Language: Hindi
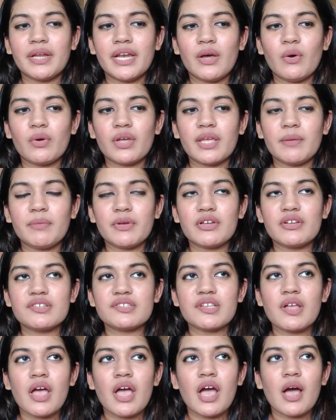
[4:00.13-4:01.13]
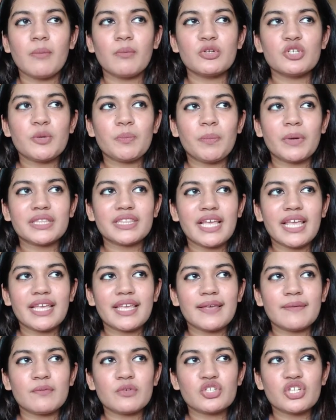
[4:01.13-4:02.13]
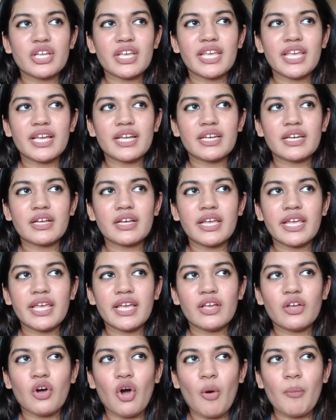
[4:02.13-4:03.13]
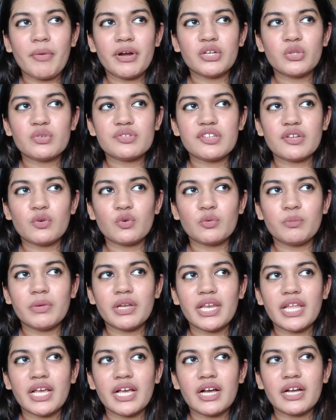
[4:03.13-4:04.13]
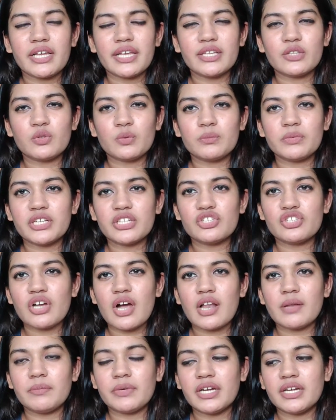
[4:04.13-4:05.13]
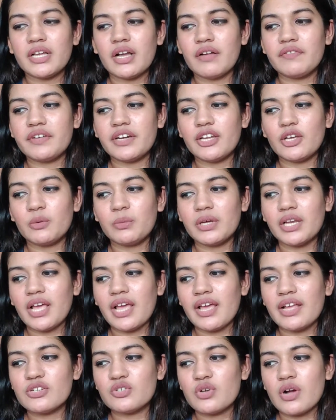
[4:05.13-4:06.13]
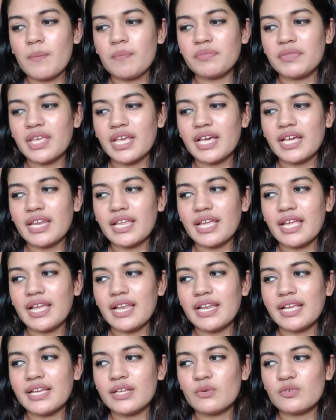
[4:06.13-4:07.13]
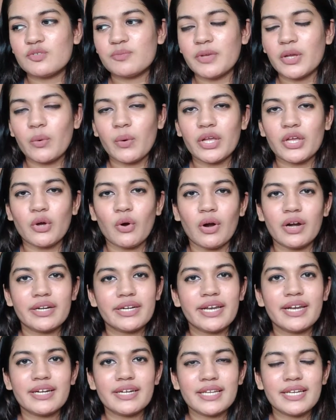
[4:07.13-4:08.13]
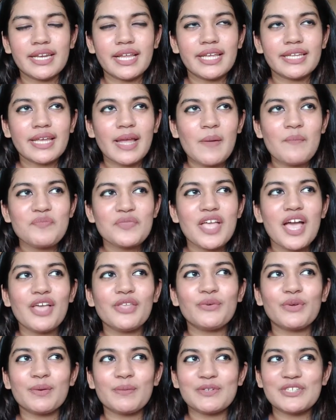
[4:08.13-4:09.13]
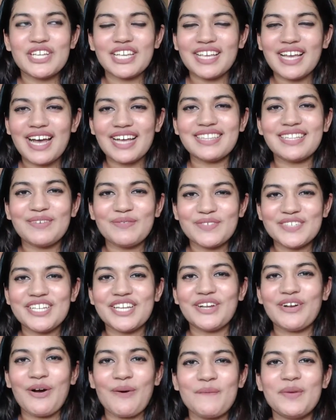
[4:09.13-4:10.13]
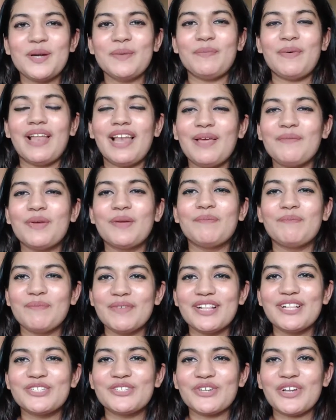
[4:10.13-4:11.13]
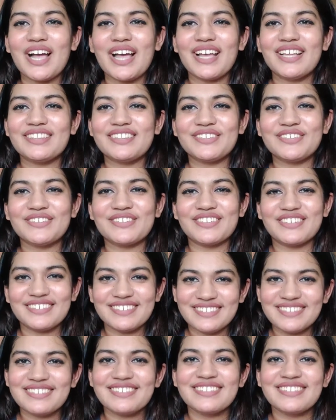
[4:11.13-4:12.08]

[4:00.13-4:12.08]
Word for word: बनाऊंगी बिकॉज मुझे पता है कि मुझे एक ना एक कमेंट तो ज़रूर मिलेगा कि तुमने चार मिनट का वीडियो बनाया जो हम देख रहे हैं लेकिन उसमें कोई कंटेंट ही नहीं है क्योंकि मुझे याद है मुझे कमेंट पहले भी मिल चुका है तो